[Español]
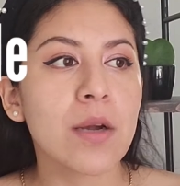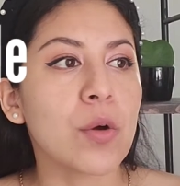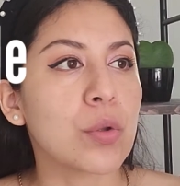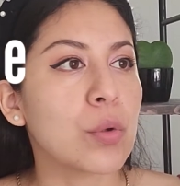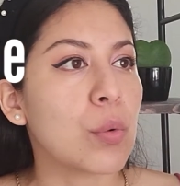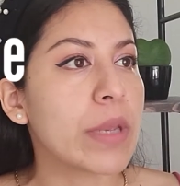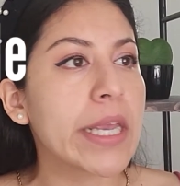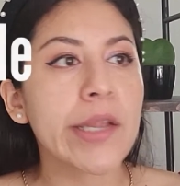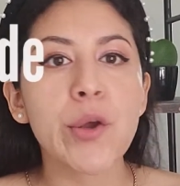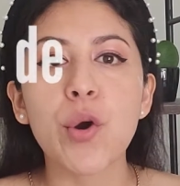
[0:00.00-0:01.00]
con tu
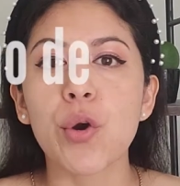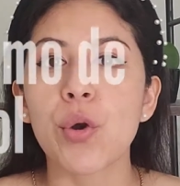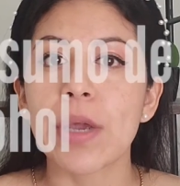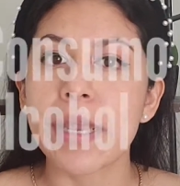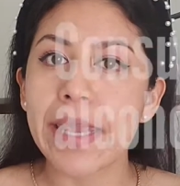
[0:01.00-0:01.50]
vino, con lo que